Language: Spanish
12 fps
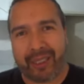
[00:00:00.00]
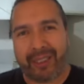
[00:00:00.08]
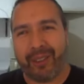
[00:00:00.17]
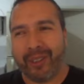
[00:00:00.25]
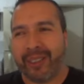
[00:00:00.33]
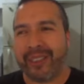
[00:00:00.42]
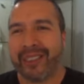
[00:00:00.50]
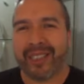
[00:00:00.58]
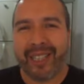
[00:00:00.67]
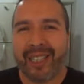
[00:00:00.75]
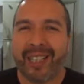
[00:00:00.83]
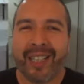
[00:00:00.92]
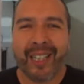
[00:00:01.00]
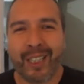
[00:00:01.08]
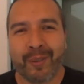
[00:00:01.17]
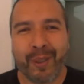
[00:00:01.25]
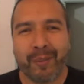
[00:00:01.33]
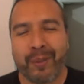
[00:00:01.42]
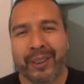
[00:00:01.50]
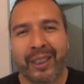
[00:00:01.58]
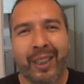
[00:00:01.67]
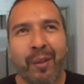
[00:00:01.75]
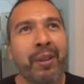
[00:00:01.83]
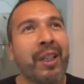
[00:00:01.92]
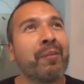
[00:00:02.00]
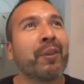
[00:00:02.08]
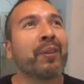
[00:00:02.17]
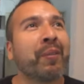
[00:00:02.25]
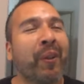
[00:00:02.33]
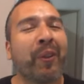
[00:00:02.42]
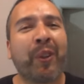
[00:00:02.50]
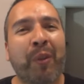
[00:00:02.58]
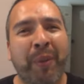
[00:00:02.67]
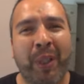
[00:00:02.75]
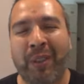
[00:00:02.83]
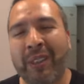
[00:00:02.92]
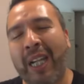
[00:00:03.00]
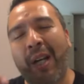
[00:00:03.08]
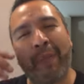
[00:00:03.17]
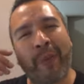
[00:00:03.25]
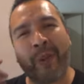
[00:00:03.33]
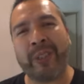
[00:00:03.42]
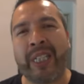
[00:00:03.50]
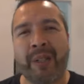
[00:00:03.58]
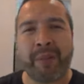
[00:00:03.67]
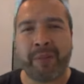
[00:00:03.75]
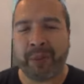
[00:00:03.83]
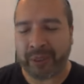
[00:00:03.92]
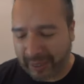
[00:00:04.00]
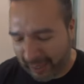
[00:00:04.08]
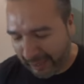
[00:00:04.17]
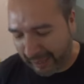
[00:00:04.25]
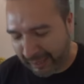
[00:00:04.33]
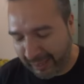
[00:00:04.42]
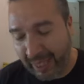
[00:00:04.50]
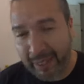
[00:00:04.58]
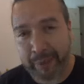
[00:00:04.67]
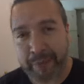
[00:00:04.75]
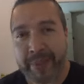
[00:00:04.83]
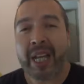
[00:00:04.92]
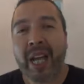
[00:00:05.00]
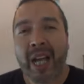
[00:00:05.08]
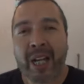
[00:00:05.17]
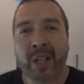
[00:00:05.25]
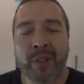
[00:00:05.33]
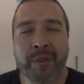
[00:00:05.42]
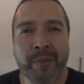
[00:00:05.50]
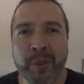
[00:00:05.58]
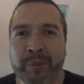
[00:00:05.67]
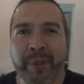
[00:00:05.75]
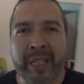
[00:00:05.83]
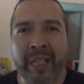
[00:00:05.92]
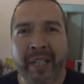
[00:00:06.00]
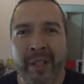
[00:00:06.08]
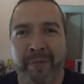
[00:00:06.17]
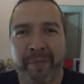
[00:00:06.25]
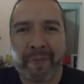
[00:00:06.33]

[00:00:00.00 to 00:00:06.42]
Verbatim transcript: Entonces esperemos que terminemos pronto. Pero ya por hoy ya vámonos a descansar. Nos vemos mañana.